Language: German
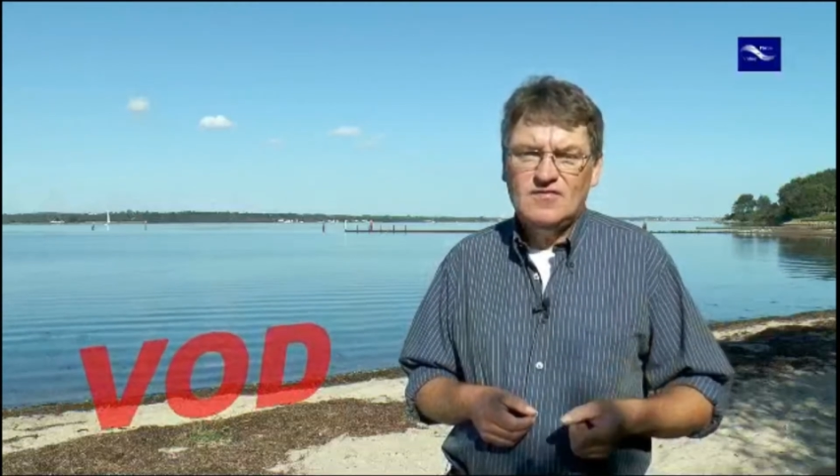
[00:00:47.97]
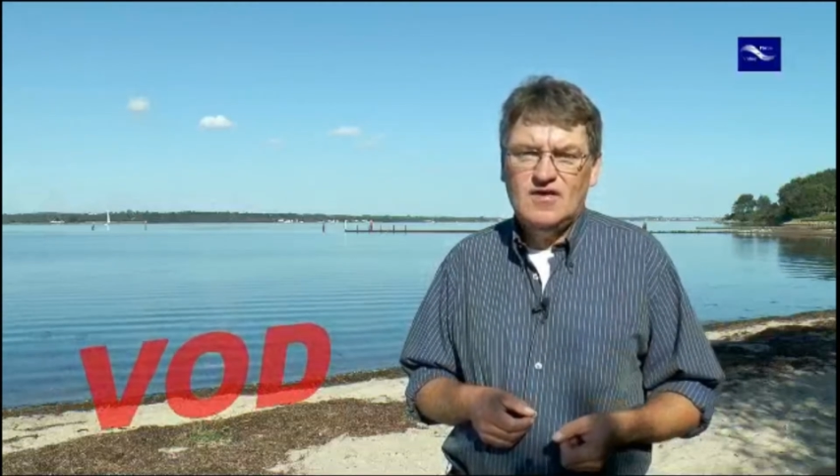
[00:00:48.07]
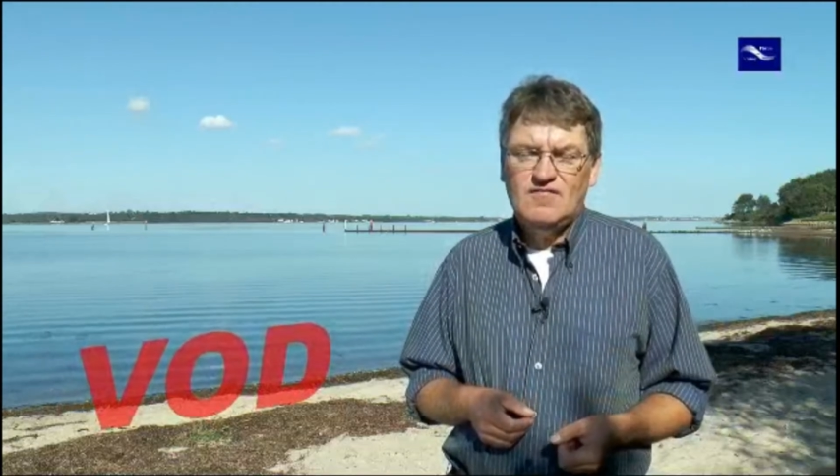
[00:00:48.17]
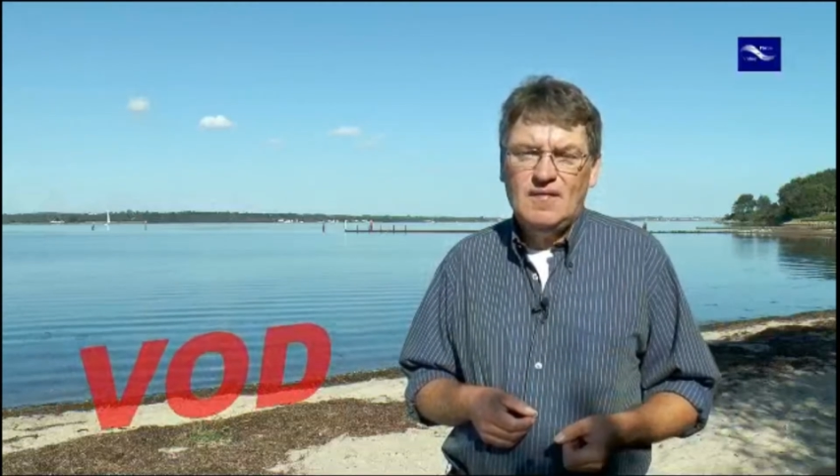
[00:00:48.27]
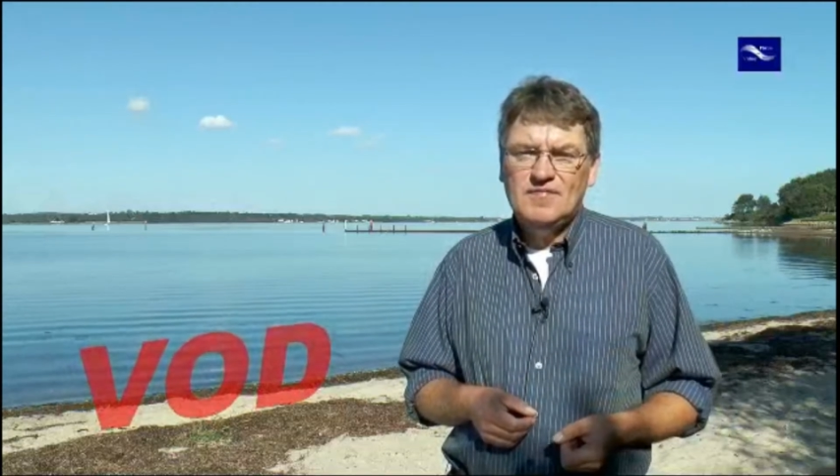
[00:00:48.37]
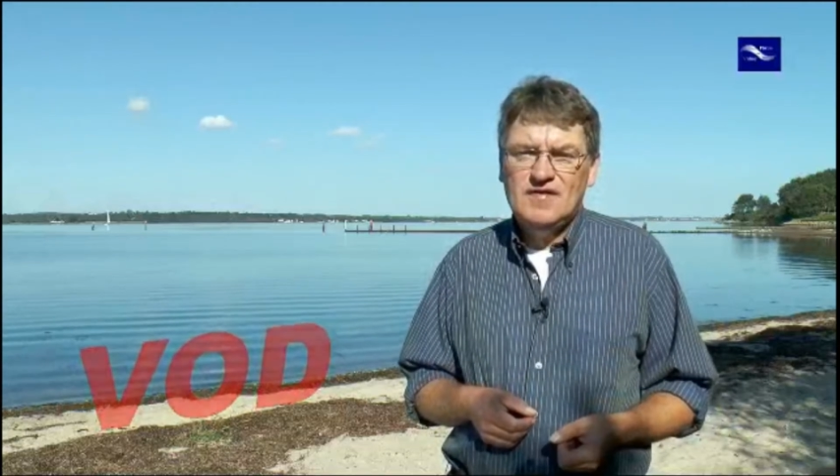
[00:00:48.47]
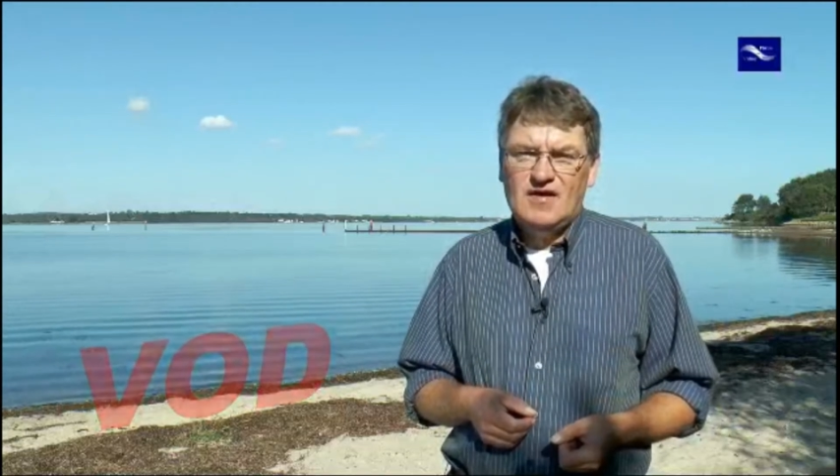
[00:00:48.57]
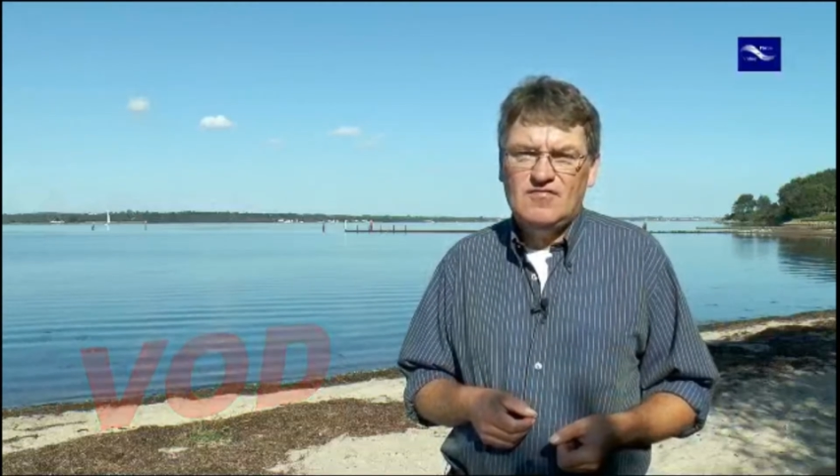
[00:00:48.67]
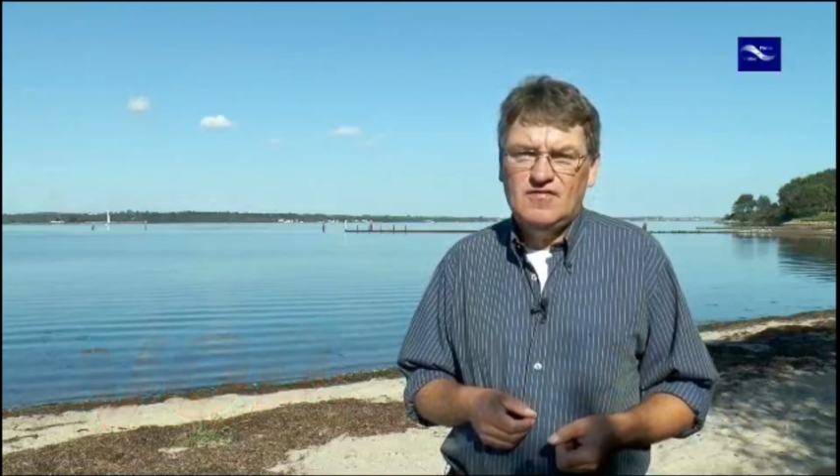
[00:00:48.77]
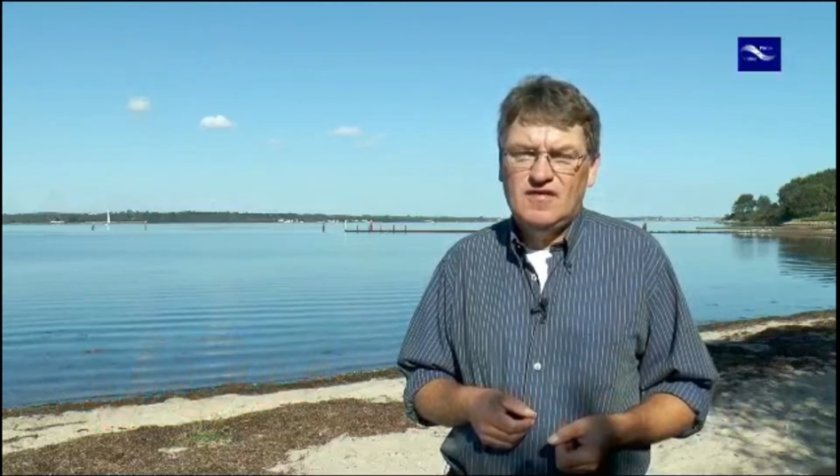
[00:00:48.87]
neue
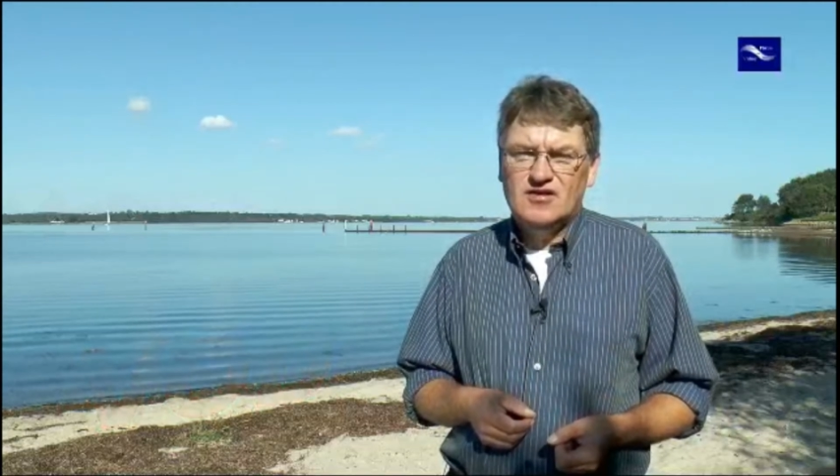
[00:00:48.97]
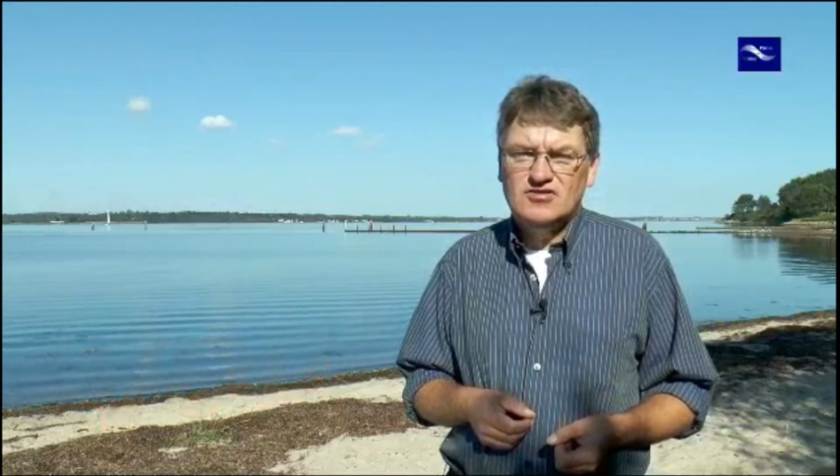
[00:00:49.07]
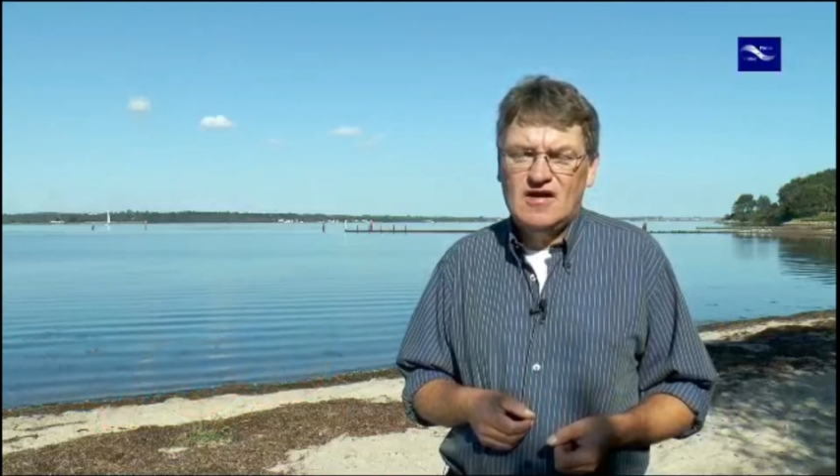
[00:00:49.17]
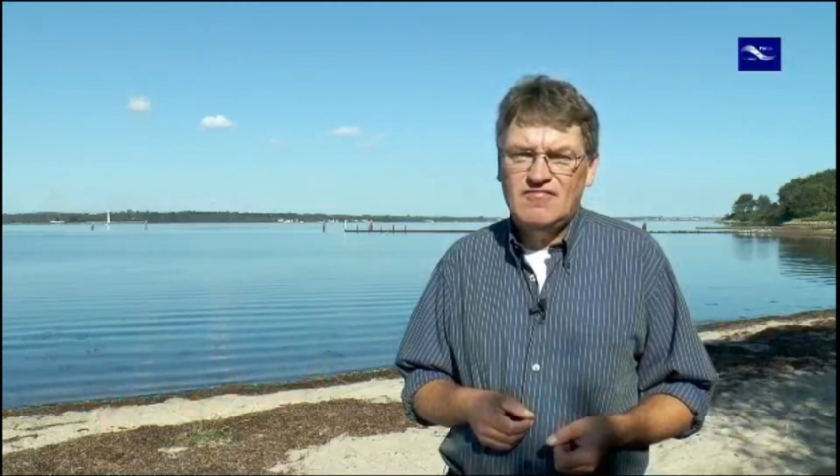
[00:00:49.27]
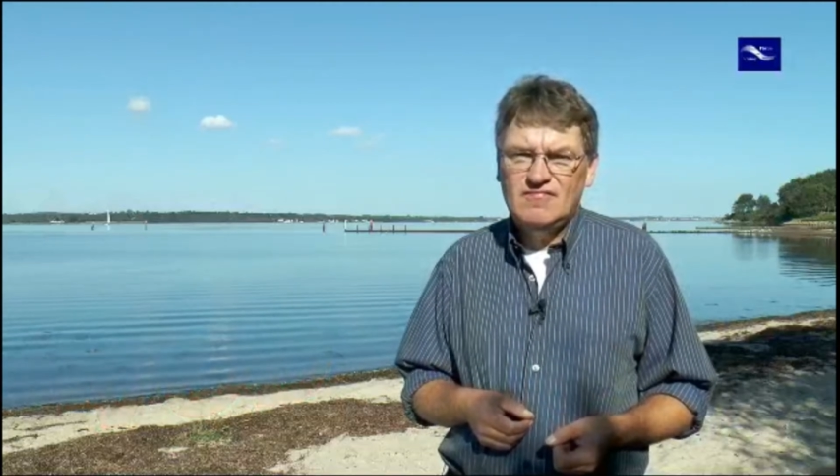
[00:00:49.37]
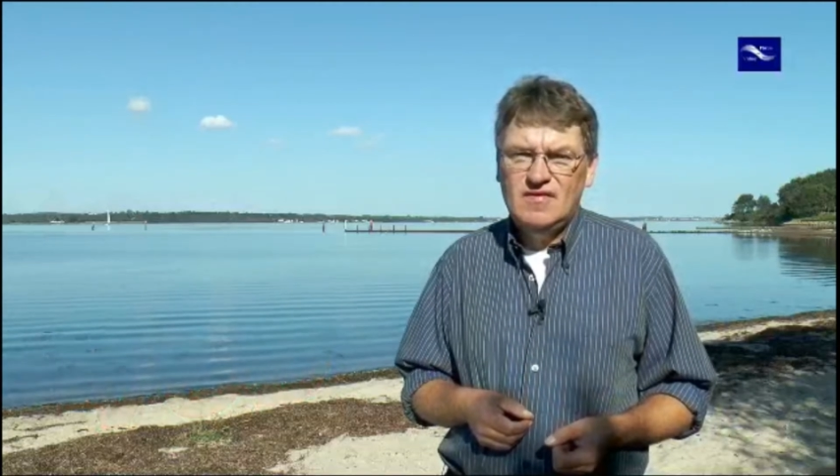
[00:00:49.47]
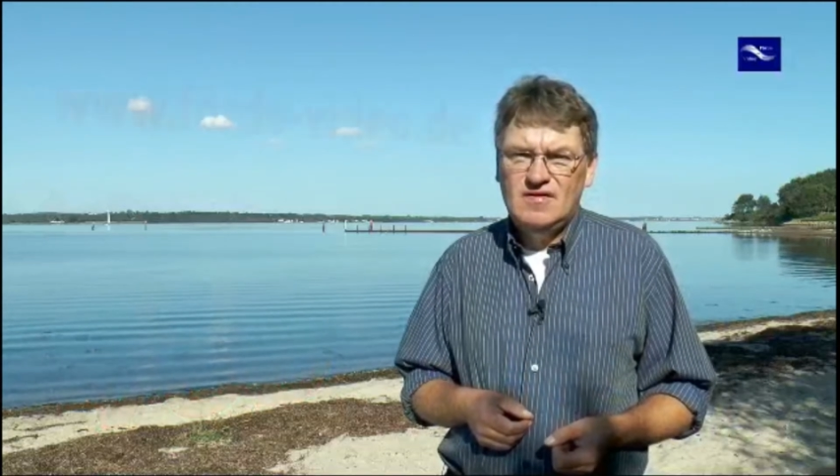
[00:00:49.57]
Website für Sie geschaffen,